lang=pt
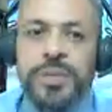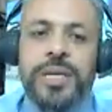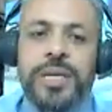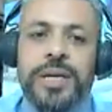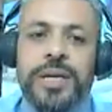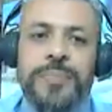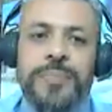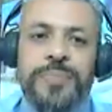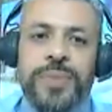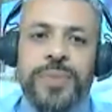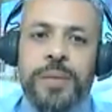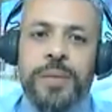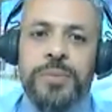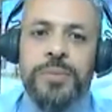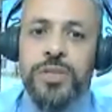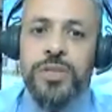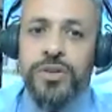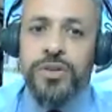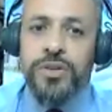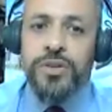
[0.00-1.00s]
a
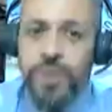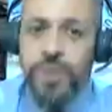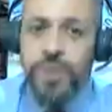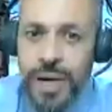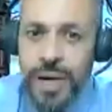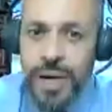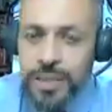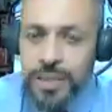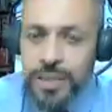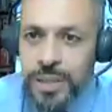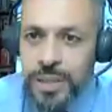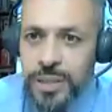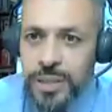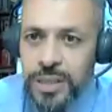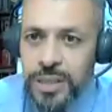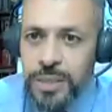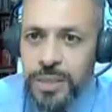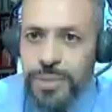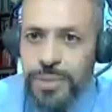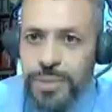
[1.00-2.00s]
percepção das
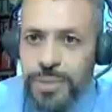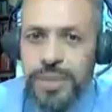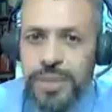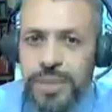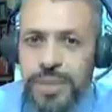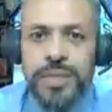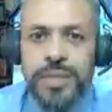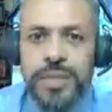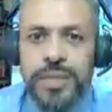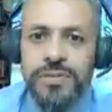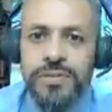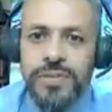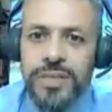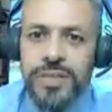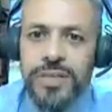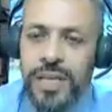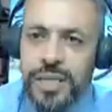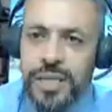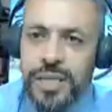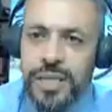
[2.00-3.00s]
populações
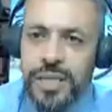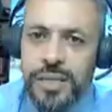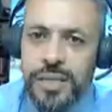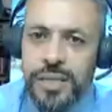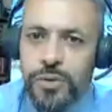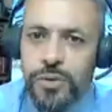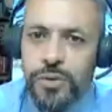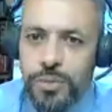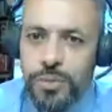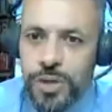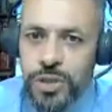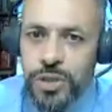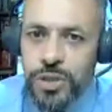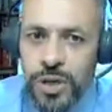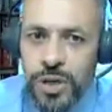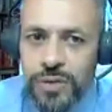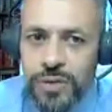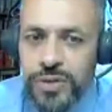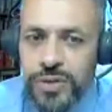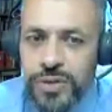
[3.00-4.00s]
locais. Fombo
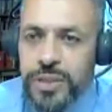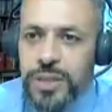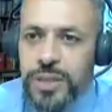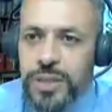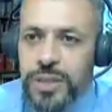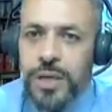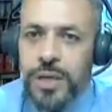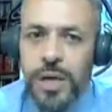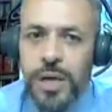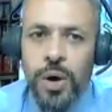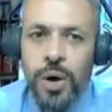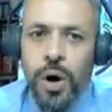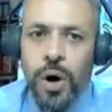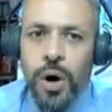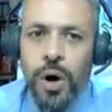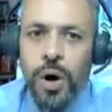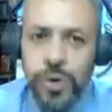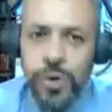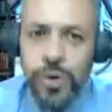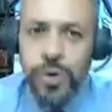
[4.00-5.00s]
participou e
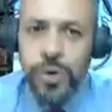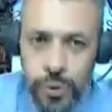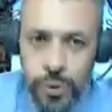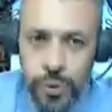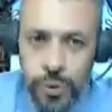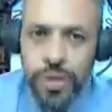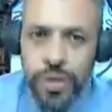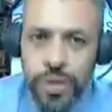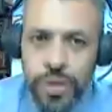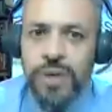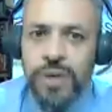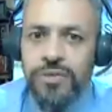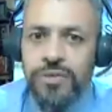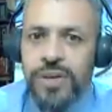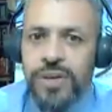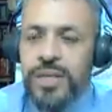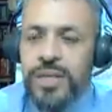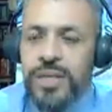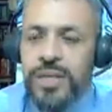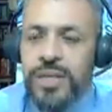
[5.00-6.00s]
facilitou
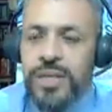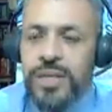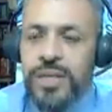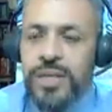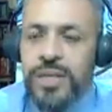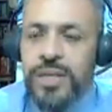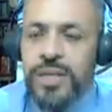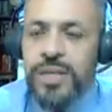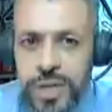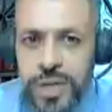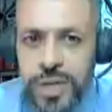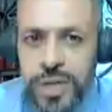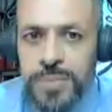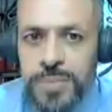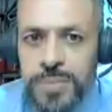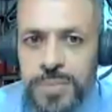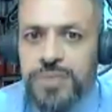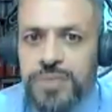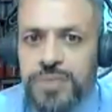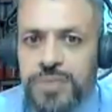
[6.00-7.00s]
numerosas conferências
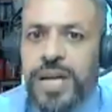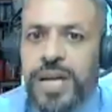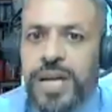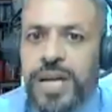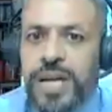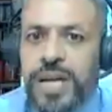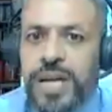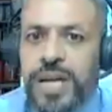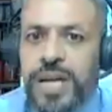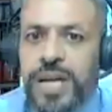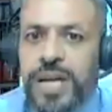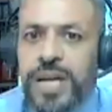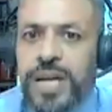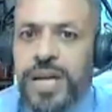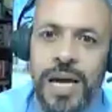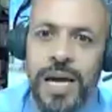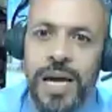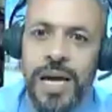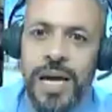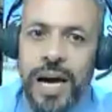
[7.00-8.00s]
conferências sobre
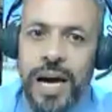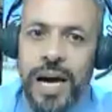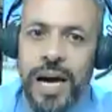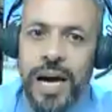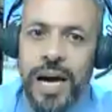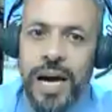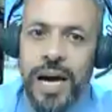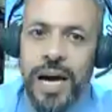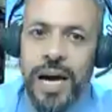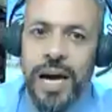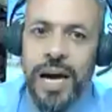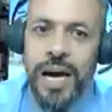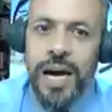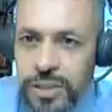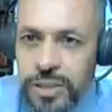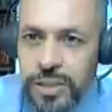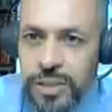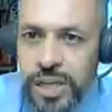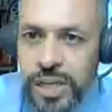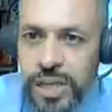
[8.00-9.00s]
juventude,
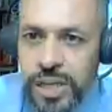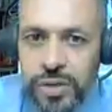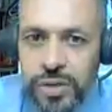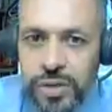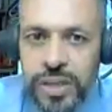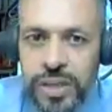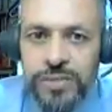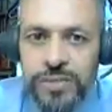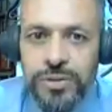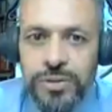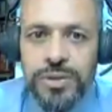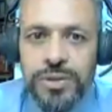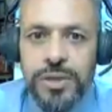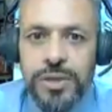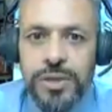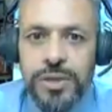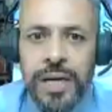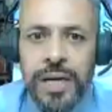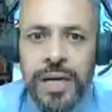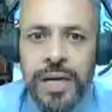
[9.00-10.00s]
conflito e
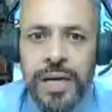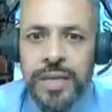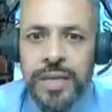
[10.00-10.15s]
violência